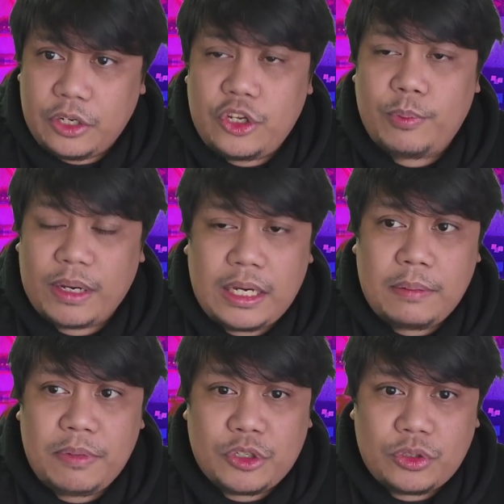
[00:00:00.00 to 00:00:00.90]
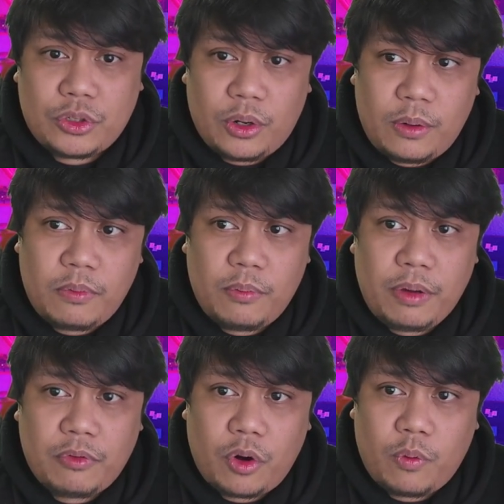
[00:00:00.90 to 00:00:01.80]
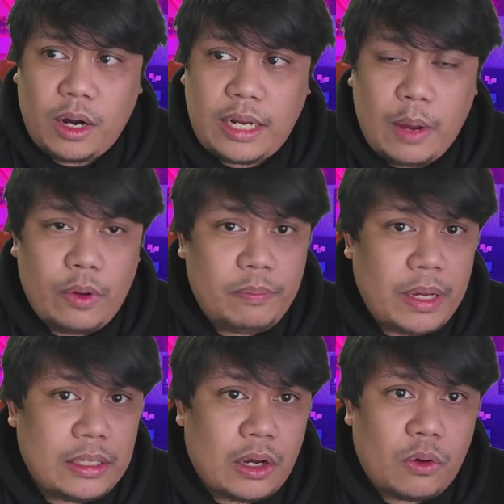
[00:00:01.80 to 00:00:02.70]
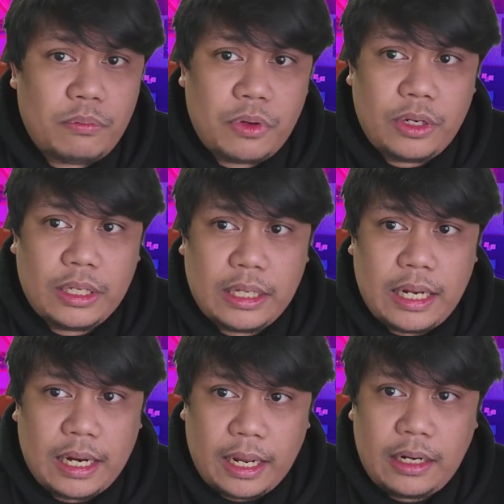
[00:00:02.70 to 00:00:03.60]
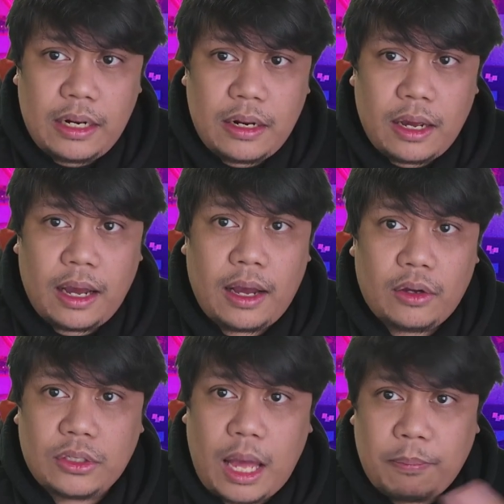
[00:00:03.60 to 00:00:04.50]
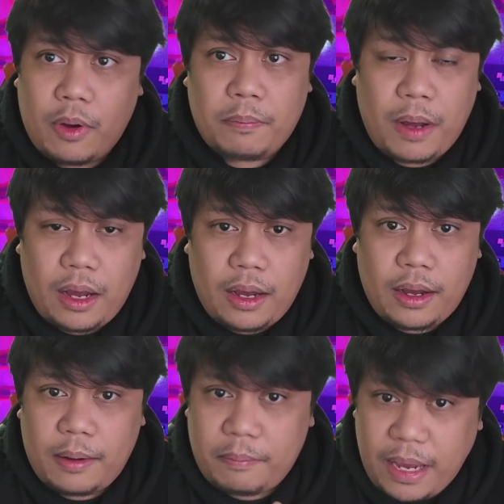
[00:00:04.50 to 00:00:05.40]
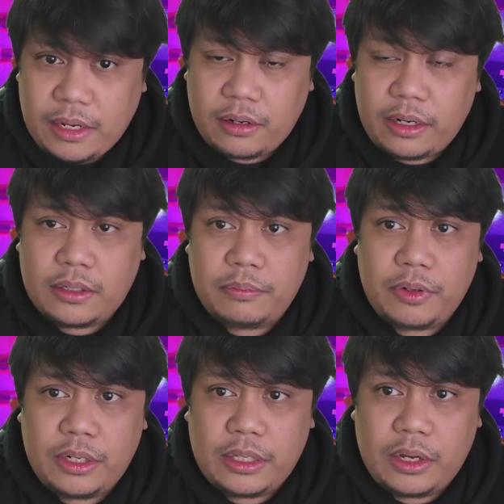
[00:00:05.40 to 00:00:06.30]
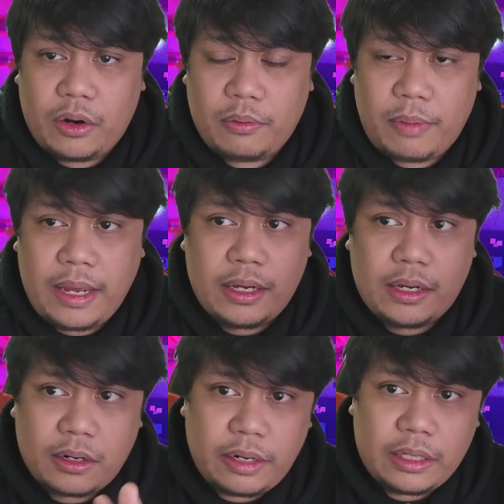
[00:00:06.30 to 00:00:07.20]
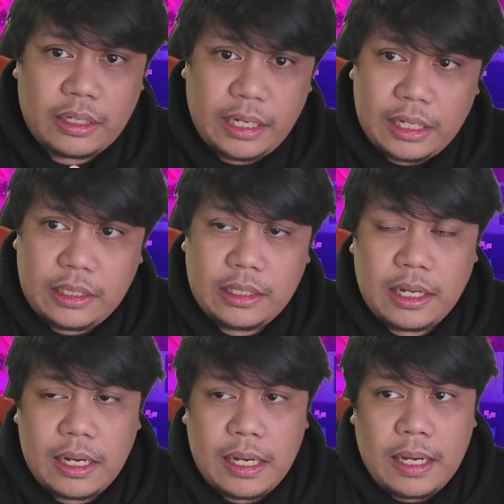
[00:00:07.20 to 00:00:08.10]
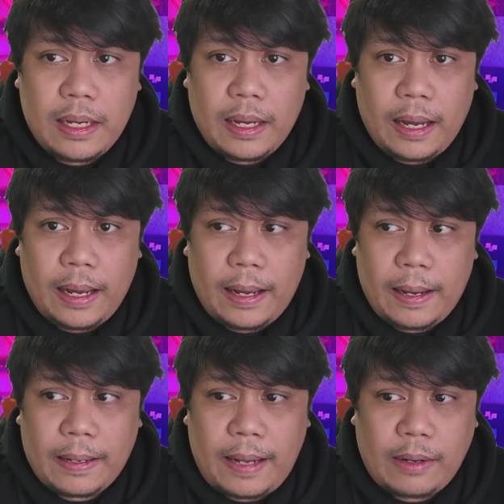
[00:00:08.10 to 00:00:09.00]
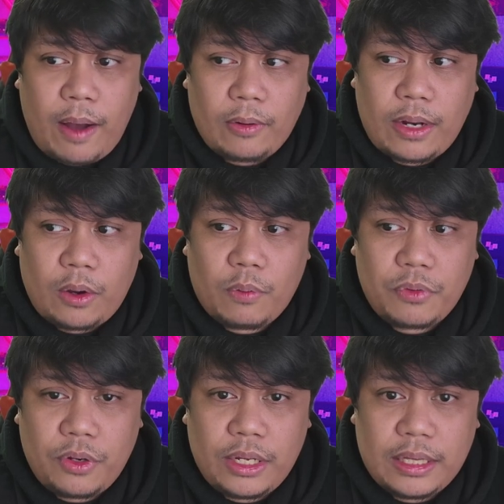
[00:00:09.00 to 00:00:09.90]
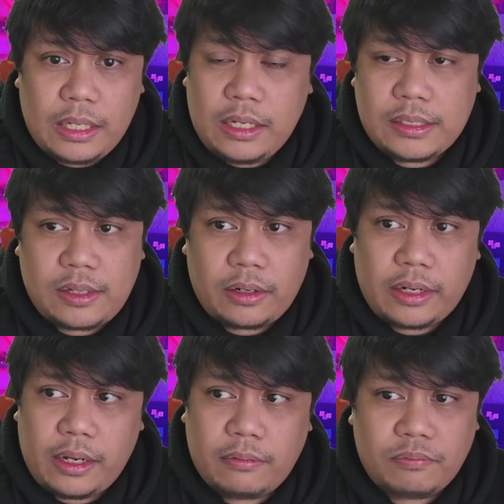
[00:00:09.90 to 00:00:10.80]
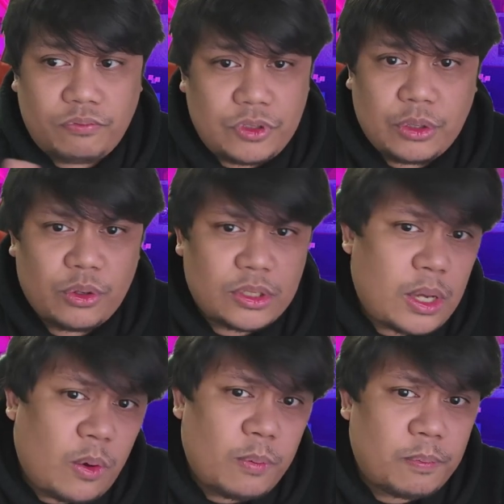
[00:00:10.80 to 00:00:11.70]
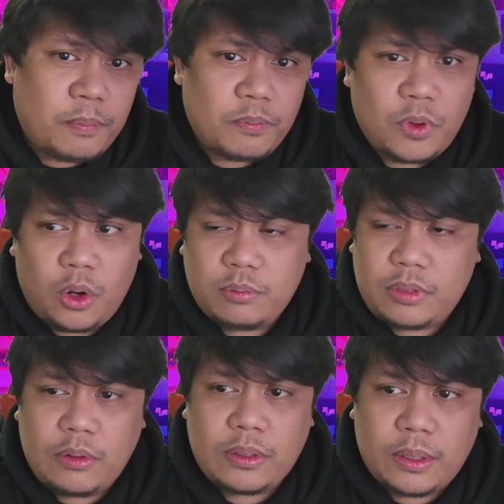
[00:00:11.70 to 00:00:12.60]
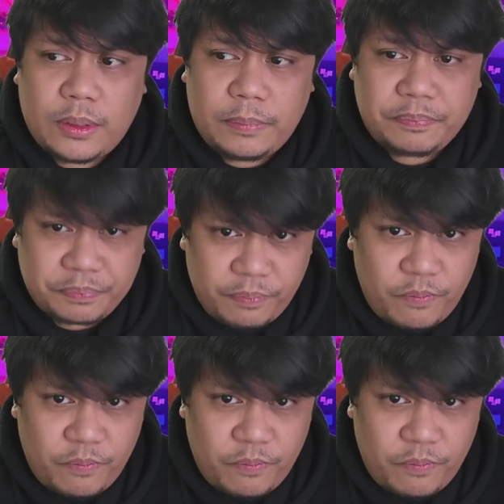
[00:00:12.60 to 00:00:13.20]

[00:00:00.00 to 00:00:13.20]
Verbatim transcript: yun yung magiging mission ko moving forward. I will build a community na rin uh, on top of uh, my current community or my current guild. Uh, gagawa ako ng community starting siguro sa home hometown ko